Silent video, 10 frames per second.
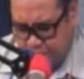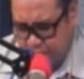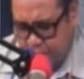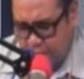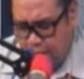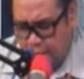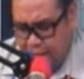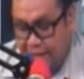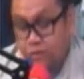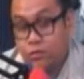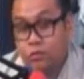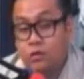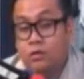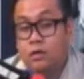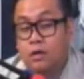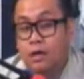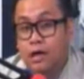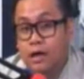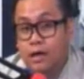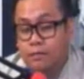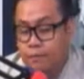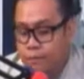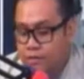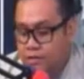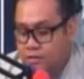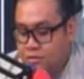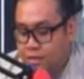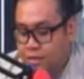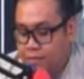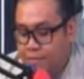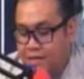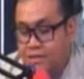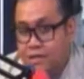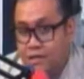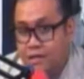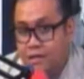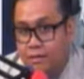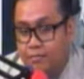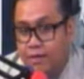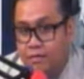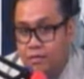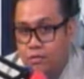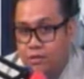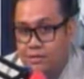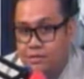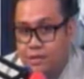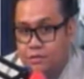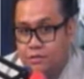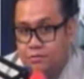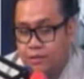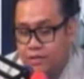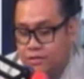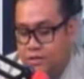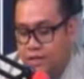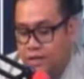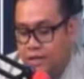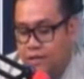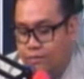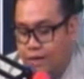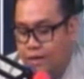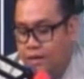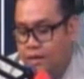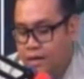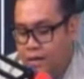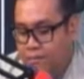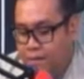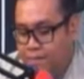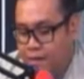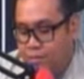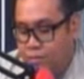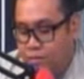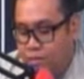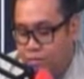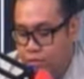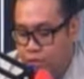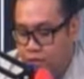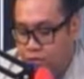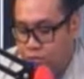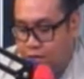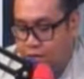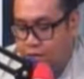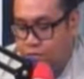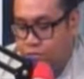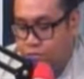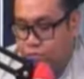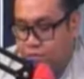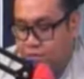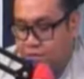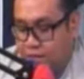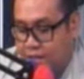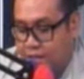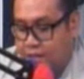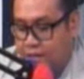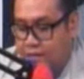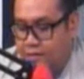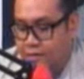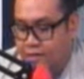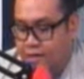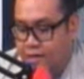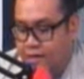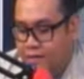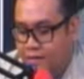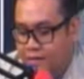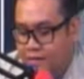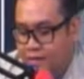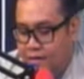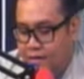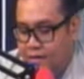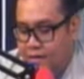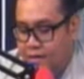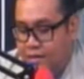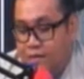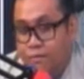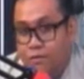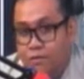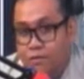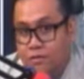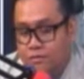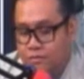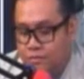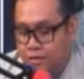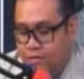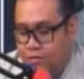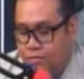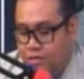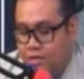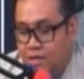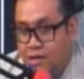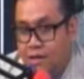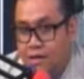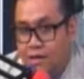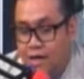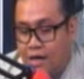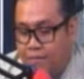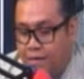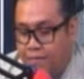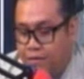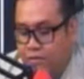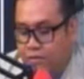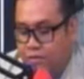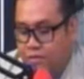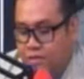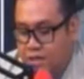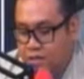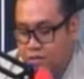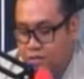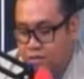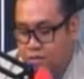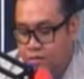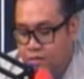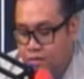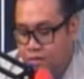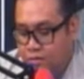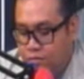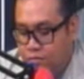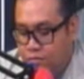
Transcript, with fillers: uh, recto hanggang papuntang sa Pasig eh meron na hong extension project na ginagawa at papaabutin ho nila ito hanggang doon sa masinag. Di ba? Uh, antipolo. O, ganun ho ka, kahaba. Pero yung disenyo nung,